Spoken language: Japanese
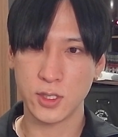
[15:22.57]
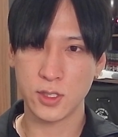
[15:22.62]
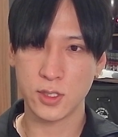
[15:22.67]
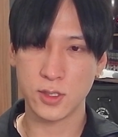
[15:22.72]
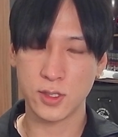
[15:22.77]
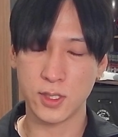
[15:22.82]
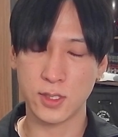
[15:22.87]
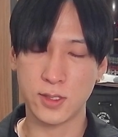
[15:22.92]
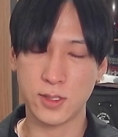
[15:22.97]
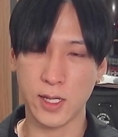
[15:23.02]

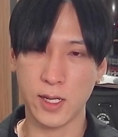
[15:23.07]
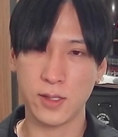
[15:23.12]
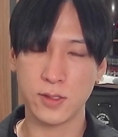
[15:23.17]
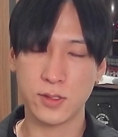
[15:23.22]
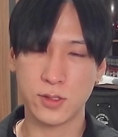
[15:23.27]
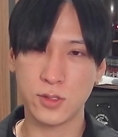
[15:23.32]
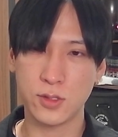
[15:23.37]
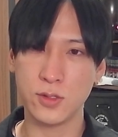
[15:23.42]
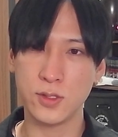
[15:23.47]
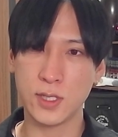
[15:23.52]
ですね、
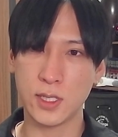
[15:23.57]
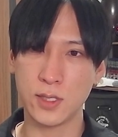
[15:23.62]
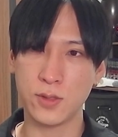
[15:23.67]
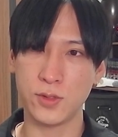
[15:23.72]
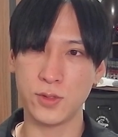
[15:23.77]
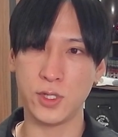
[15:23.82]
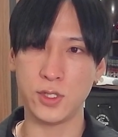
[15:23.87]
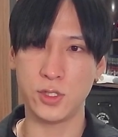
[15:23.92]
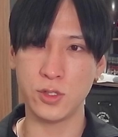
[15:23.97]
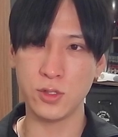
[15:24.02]
通過後
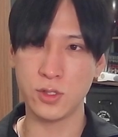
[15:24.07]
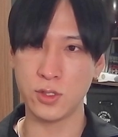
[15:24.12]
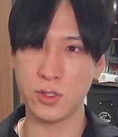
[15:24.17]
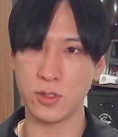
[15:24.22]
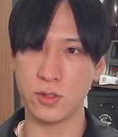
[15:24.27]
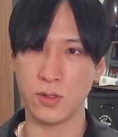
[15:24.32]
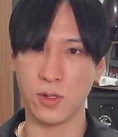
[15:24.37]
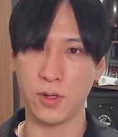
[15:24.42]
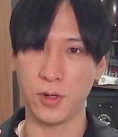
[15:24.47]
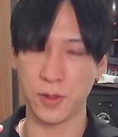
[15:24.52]
に受給
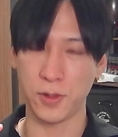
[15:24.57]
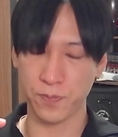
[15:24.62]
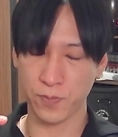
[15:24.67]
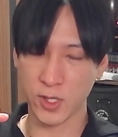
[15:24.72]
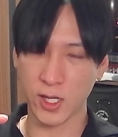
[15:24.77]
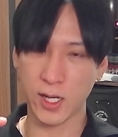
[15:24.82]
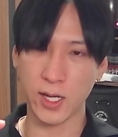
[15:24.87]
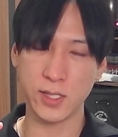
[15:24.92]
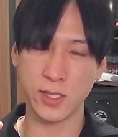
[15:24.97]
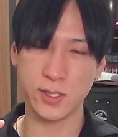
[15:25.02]
の
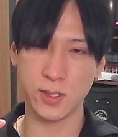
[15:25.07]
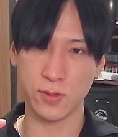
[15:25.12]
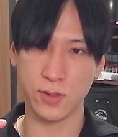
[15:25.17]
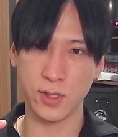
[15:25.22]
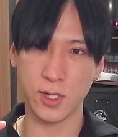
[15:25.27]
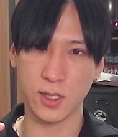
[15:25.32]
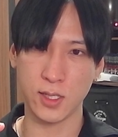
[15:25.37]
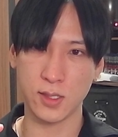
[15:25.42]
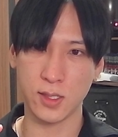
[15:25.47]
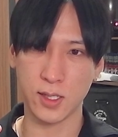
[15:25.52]
改善を
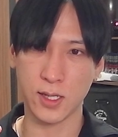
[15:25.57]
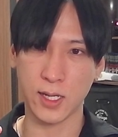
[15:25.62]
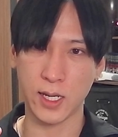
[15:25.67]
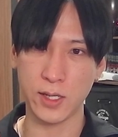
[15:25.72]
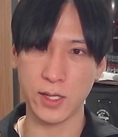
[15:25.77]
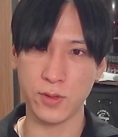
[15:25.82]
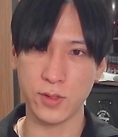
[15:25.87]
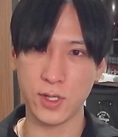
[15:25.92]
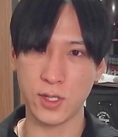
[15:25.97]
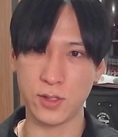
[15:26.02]
狙った買いを
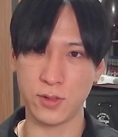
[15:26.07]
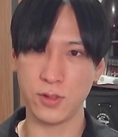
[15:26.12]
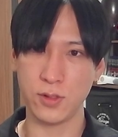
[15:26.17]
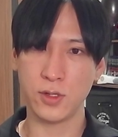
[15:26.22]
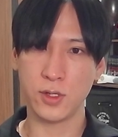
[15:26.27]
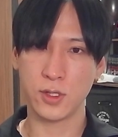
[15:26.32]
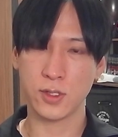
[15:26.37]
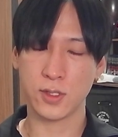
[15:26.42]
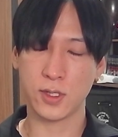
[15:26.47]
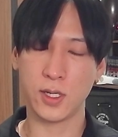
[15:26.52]
入れる
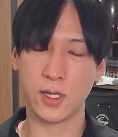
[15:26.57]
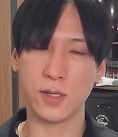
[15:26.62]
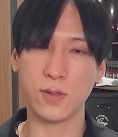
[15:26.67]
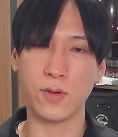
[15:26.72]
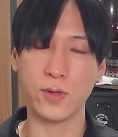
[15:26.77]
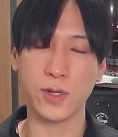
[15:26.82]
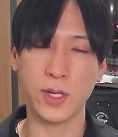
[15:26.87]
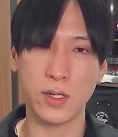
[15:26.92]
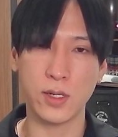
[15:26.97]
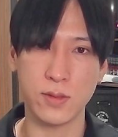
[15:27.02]
傾向
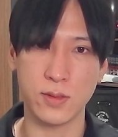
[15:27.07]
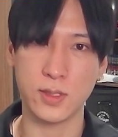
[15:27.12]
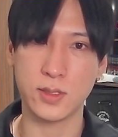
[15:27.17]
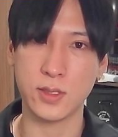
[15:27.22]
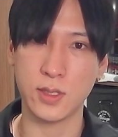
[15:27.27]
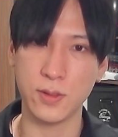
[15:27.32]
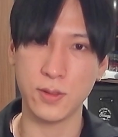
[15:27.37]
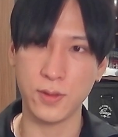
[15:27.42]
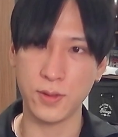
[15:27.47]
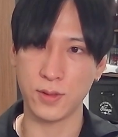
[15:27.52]
にあるんですけ
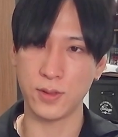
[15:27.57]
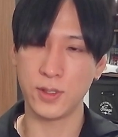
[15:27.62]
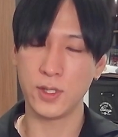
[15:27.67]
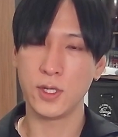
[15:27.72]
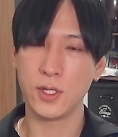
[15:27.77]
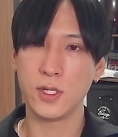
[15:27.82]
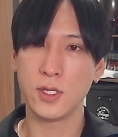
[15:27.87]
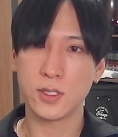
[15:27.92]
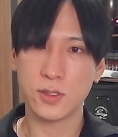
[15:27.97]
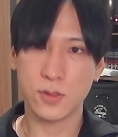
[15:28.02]
ど、
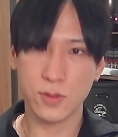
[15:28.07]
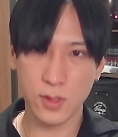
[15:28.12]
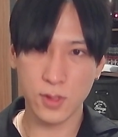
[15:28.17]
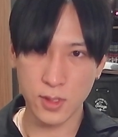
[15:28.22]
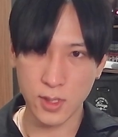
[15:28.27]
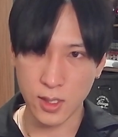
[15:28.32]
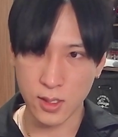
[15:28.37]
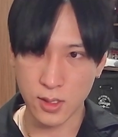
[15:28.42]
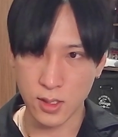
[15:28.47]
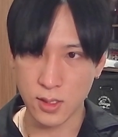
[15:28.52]
それ
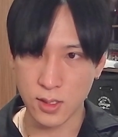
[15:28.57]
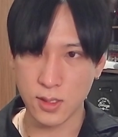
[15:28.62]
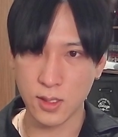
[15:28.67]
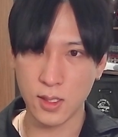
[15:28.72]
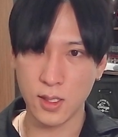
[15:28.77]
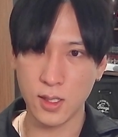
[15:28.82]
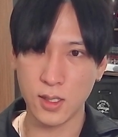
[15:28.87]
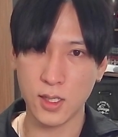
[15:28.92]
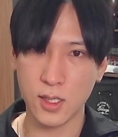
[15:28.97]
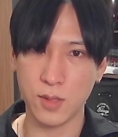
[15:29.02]
で日経
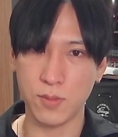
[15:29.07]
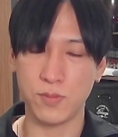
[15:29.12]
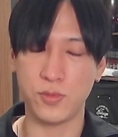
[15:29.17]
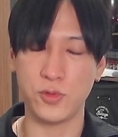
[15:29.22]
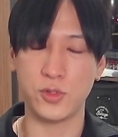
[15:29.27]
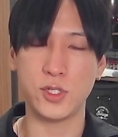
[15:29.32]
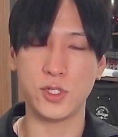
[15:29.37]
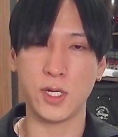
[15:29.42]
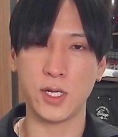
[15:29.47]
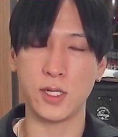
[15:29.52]
平均ぶ
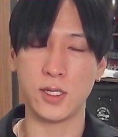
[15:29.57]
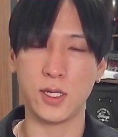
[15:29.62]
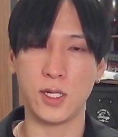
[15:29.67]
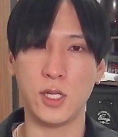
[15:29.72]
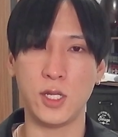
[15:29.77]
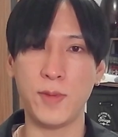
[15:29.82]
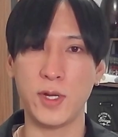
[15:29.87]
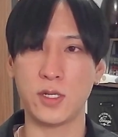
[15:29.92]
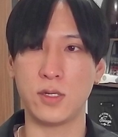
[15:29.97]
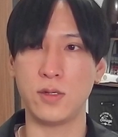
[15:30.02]
ち上げて2
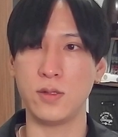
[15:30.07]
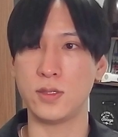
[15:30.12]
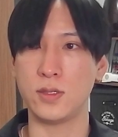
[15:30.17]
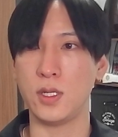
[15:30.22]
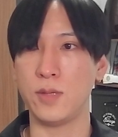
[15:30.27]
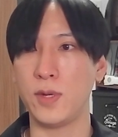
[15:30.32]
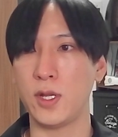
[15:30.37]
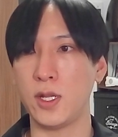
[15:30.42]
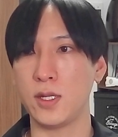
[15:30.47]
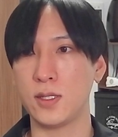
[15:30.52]
万9000
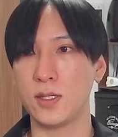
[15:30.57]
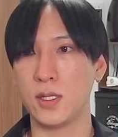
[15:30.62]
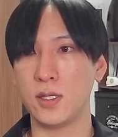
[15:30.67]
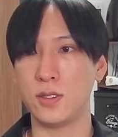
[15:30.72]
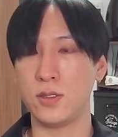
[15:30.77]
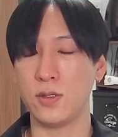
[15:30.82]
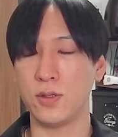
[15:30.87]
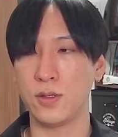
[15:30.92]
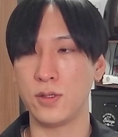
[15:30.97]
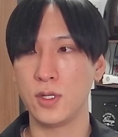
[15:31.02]
までいったんです
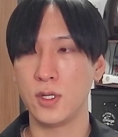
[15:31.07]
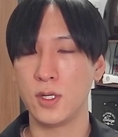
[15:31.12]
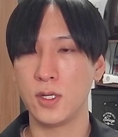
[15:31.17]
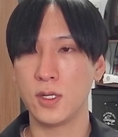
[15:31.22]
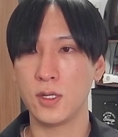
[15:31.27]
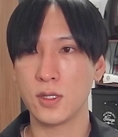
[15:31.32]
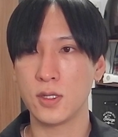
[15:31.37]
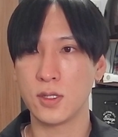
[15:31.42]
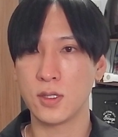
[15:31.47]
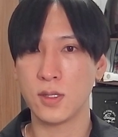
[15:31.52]
よ。
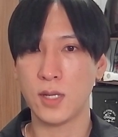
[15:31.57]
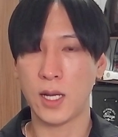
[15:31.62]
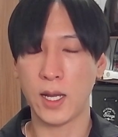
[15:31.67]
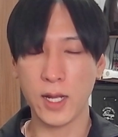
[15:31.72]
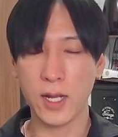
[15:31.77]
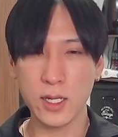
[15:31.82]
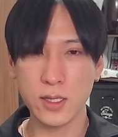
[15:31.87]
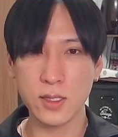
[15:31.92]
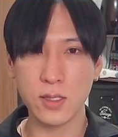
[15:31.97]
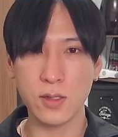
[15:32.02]
上
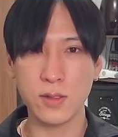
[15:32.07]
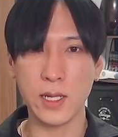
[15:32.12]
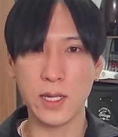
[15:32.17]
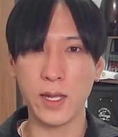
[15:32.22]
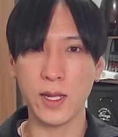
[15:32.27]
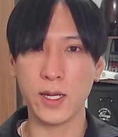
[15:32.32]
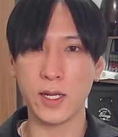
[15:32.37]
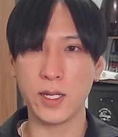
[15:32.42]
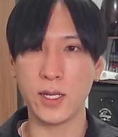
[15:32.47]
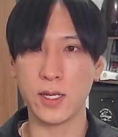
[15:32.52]
がってる段
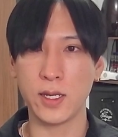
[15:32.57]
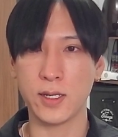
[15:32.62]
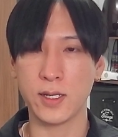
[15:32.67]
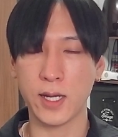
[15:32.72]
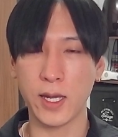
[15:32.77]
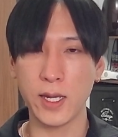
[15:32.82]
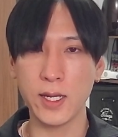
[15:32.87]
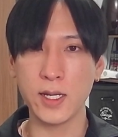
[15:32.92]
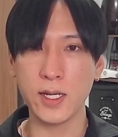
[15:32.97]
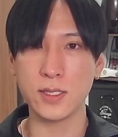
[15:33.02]
階で
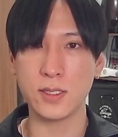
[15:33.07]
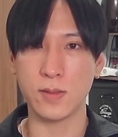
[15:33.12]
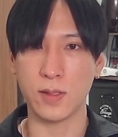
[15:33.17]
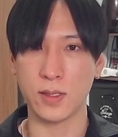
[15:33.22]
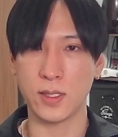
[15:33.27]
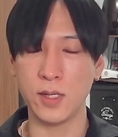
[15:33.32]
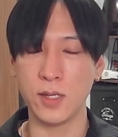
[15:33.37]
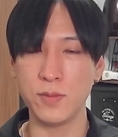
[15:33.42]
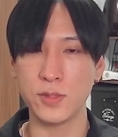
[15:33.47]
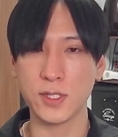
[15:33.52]
海外勢は
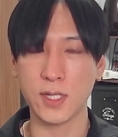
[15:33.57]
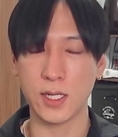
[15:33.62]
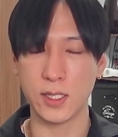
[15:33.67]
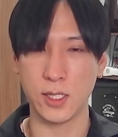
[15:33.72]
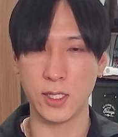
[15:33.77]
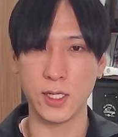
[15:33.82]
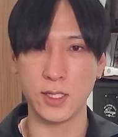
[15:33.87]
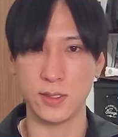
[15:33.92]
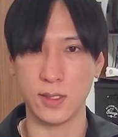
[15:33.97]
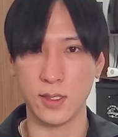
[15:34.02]
現物買ってな
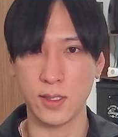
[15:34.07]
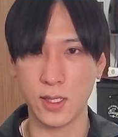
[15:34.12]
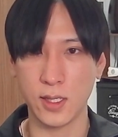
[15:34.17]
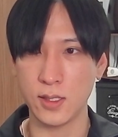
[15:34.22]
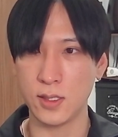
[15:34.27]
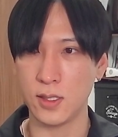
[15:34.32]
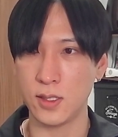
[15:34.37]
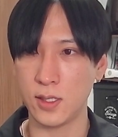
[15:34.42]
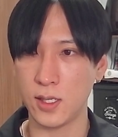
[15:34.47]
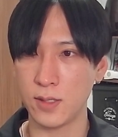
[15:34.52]
いんですね、現
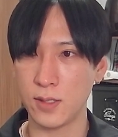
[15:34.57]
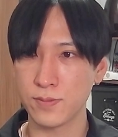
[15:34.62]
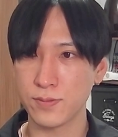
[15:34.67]
金で。